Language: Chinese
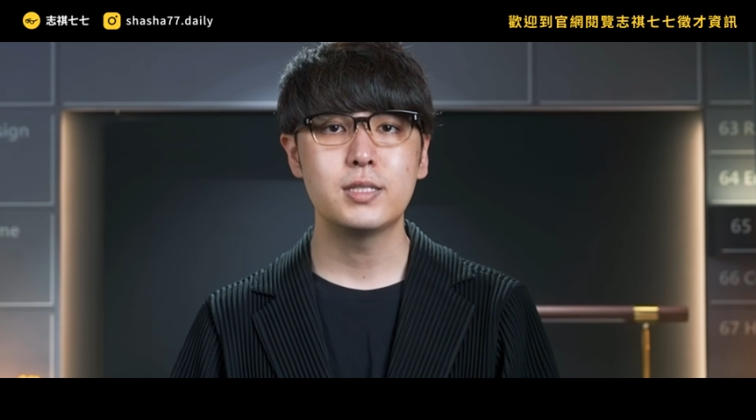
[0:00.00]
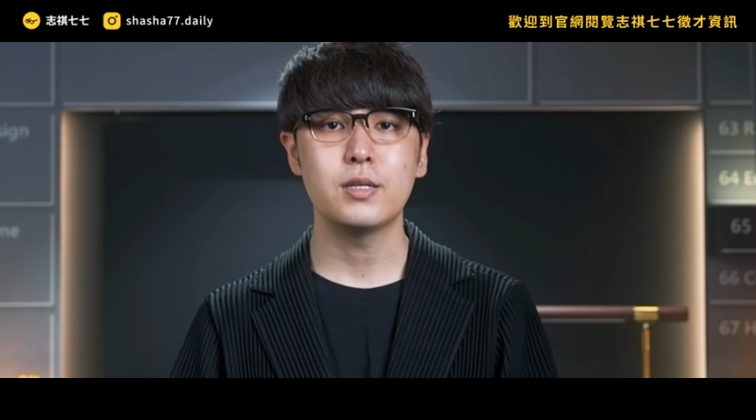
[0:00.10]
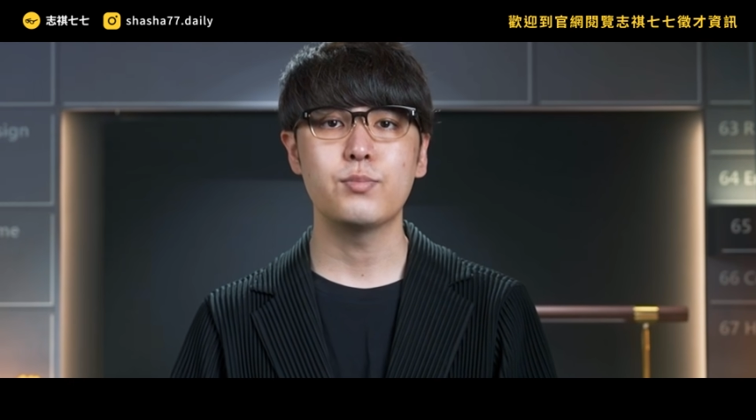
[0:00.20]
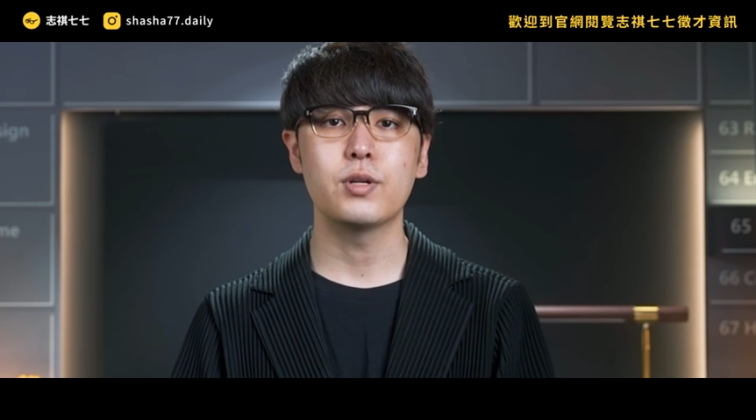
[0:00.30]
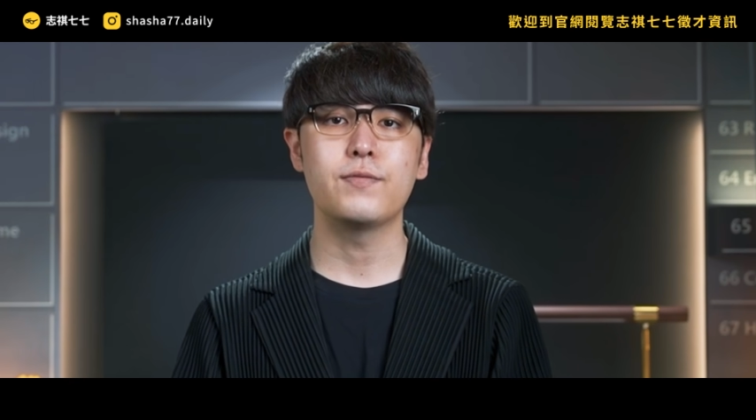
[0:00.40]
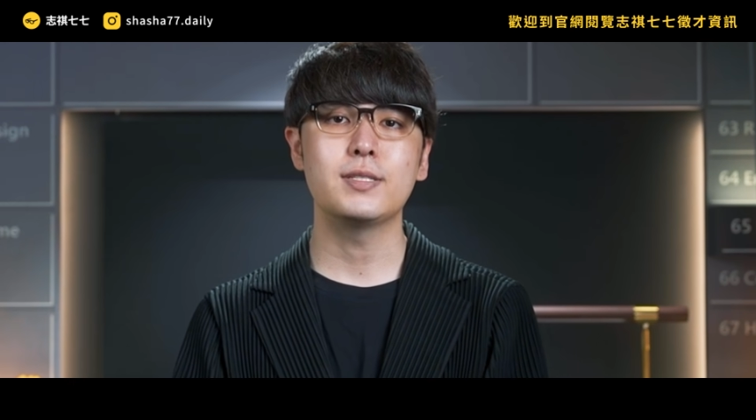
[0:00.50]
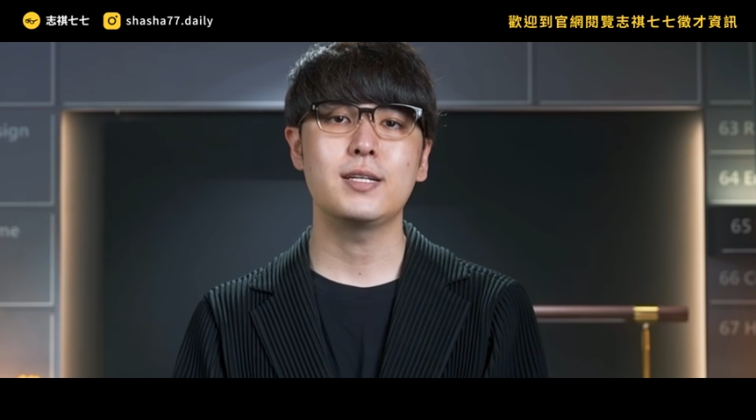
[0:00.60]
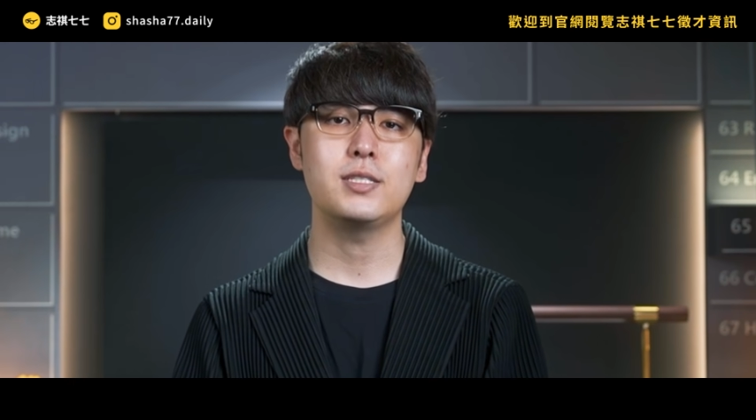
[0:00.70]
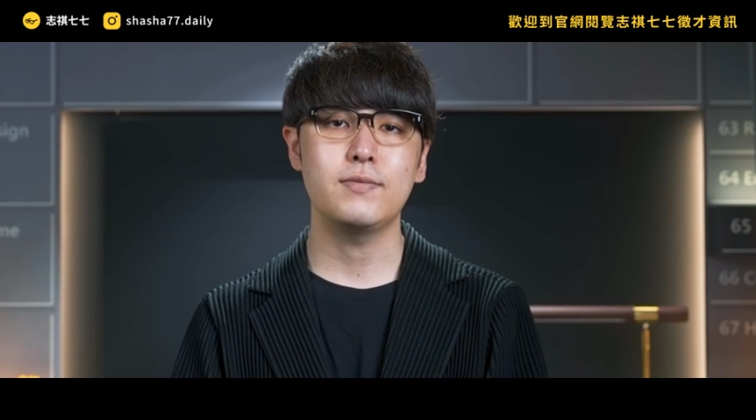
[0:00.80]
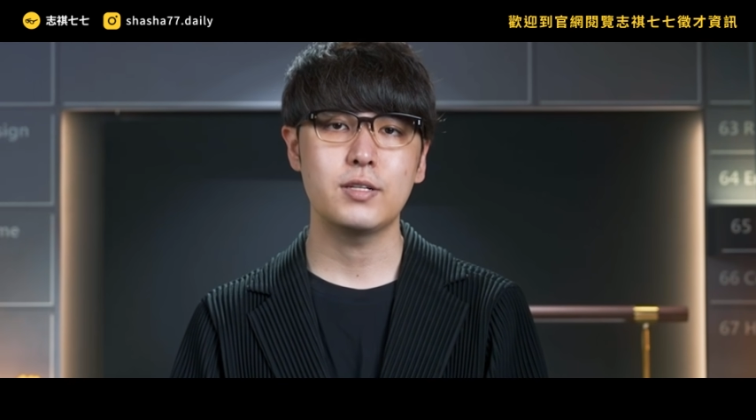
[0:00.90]
进一步的分
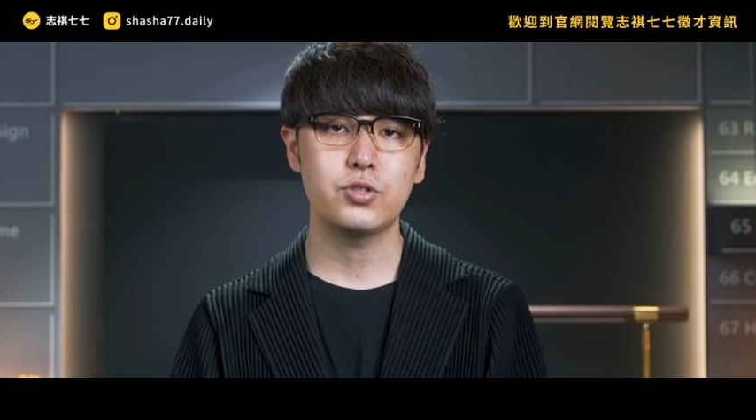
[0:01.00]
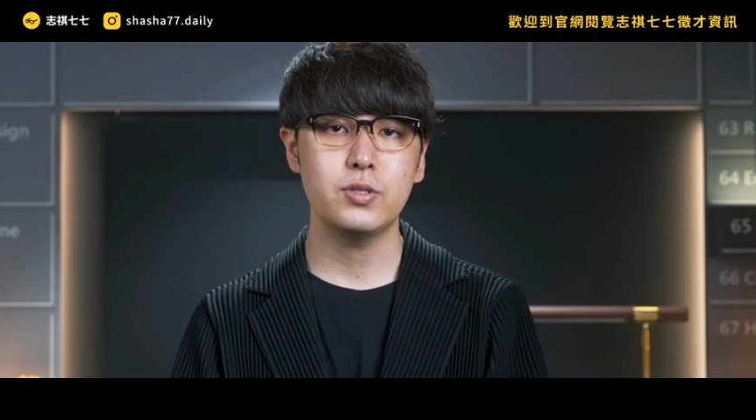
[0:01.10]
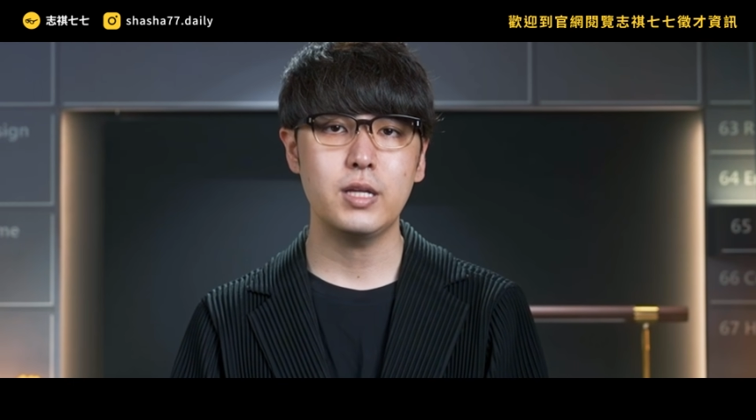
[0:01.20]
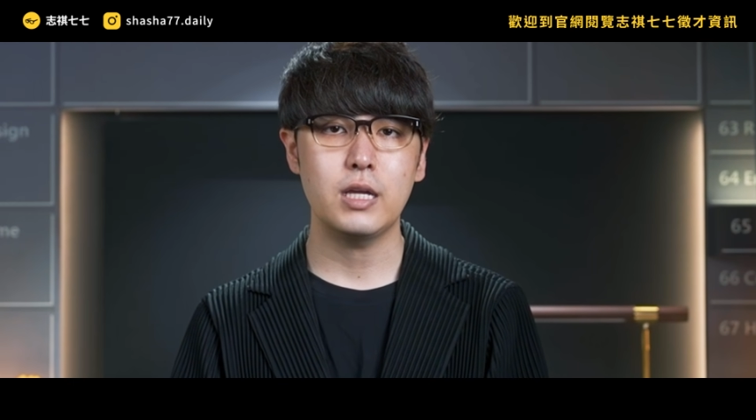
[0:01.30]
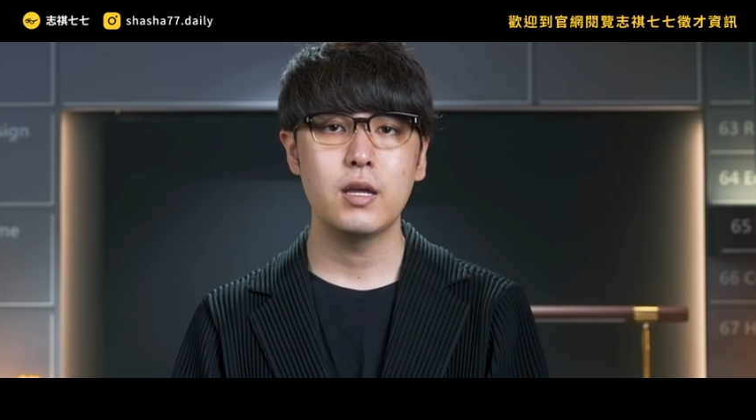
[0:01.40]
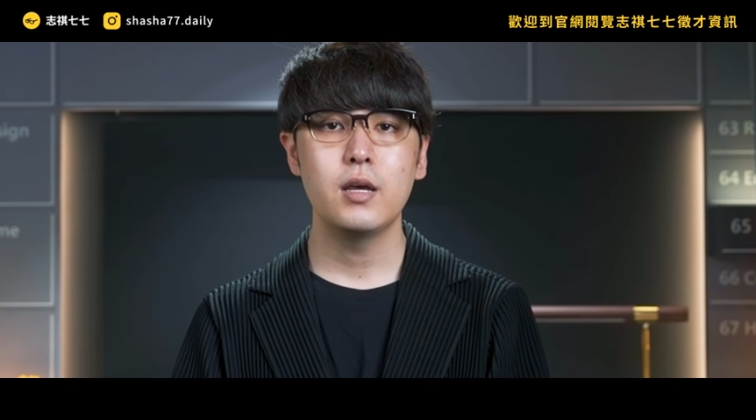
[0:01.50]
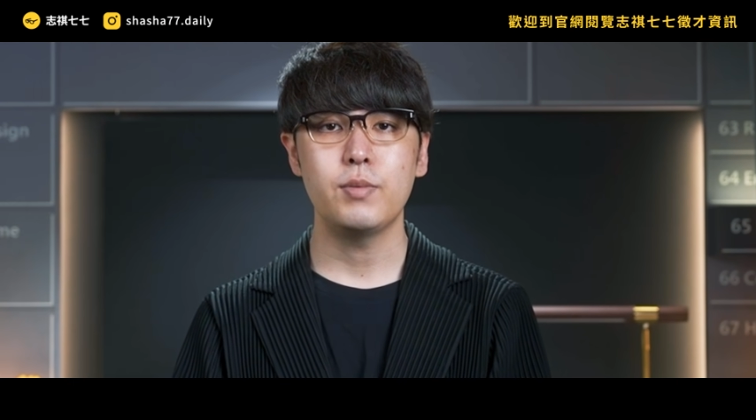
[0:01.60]
散西方的势力，